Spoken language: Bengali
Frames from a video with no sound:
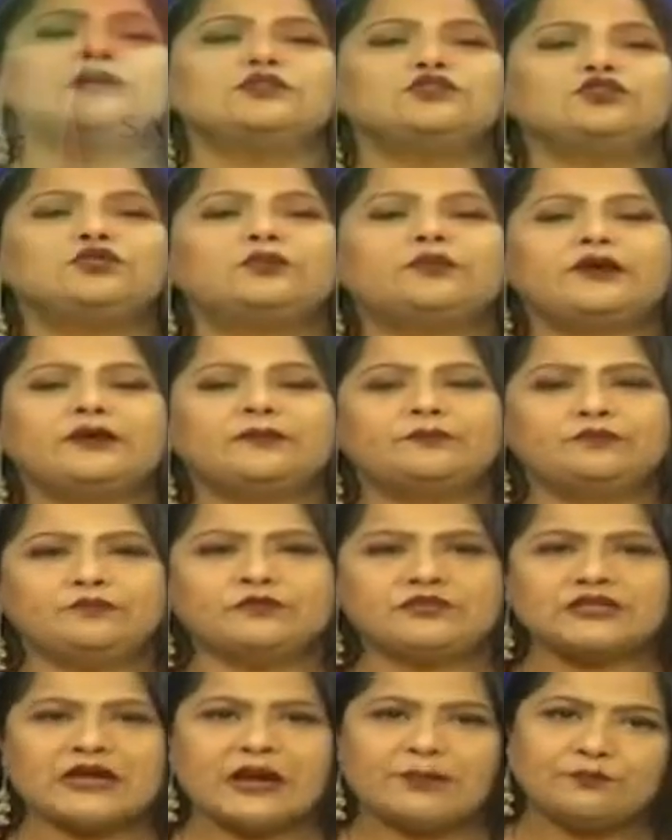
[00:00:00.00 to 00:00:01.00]
তুমি
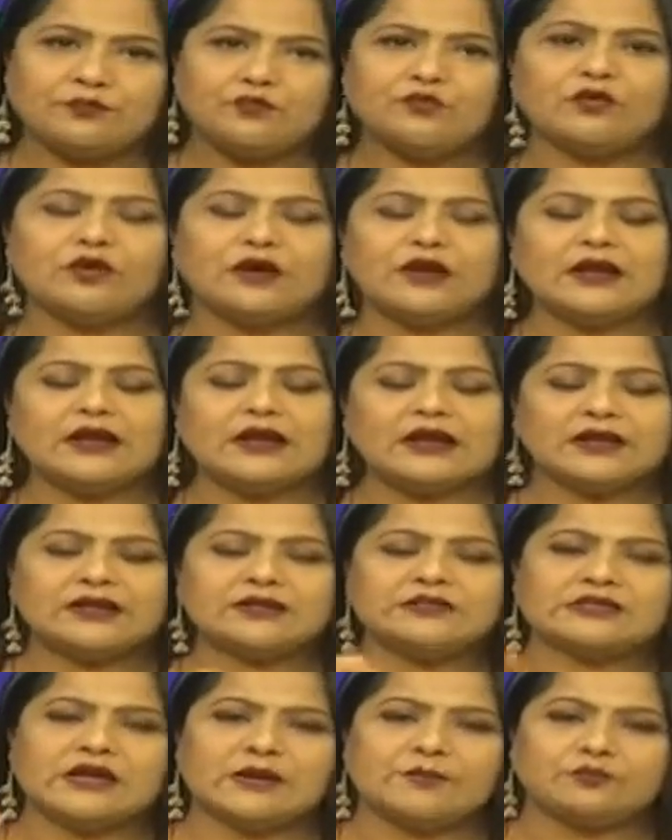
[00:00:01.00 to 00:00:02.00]
শ্যাম্পু করার আগে
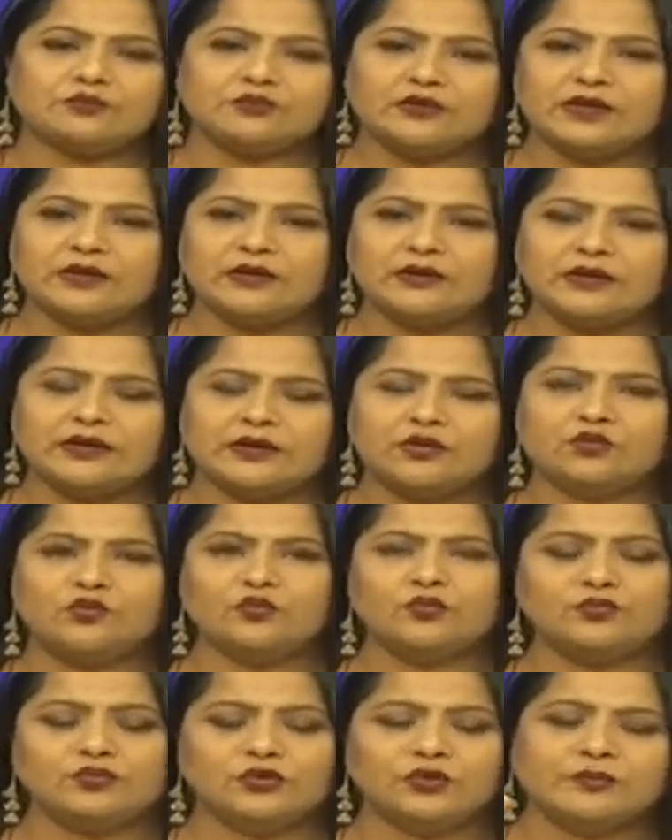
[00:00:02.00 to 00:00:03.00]
শ্যাম্পুটাই
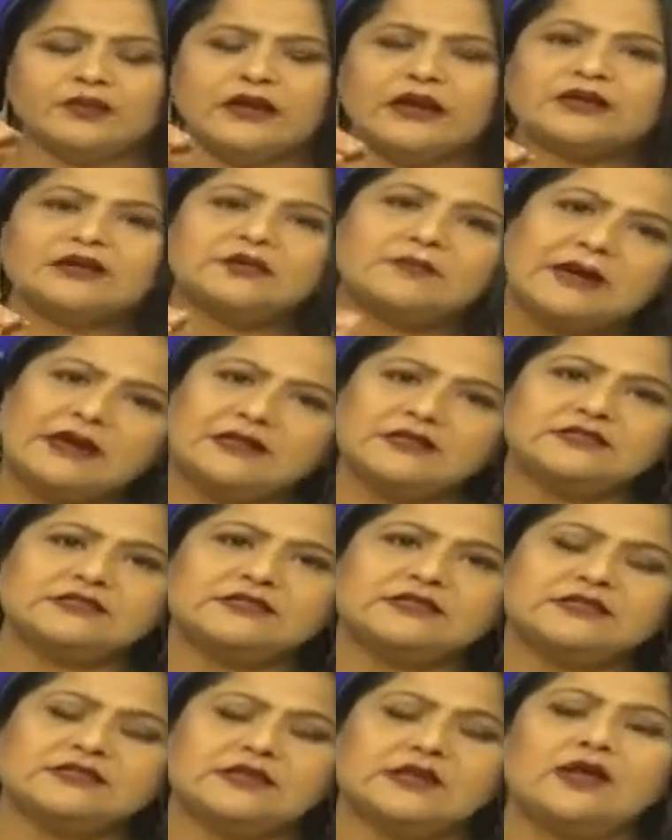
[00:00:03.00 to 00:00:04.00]
এরকম পরিমাণ একটা
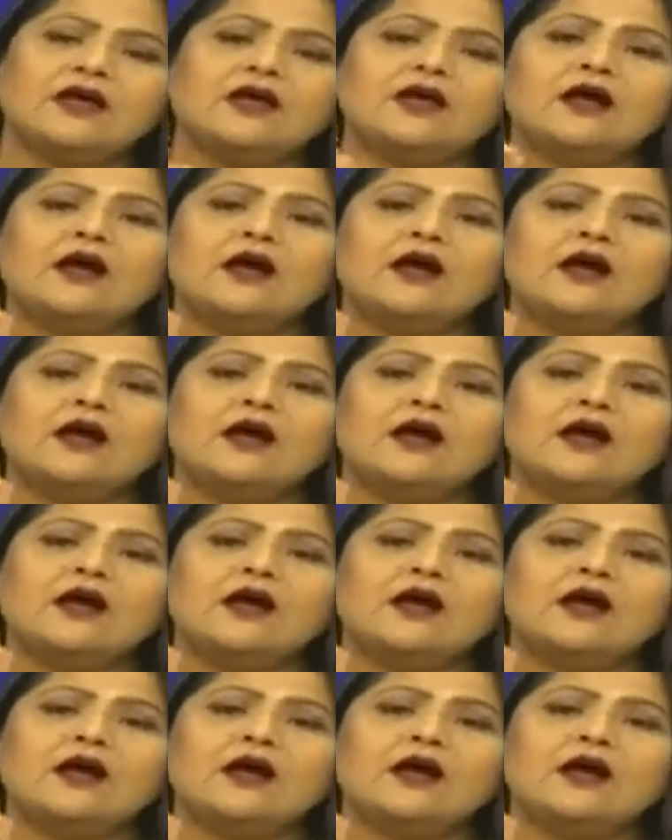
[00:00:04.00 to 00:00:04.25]
বাটিতে নিয়ে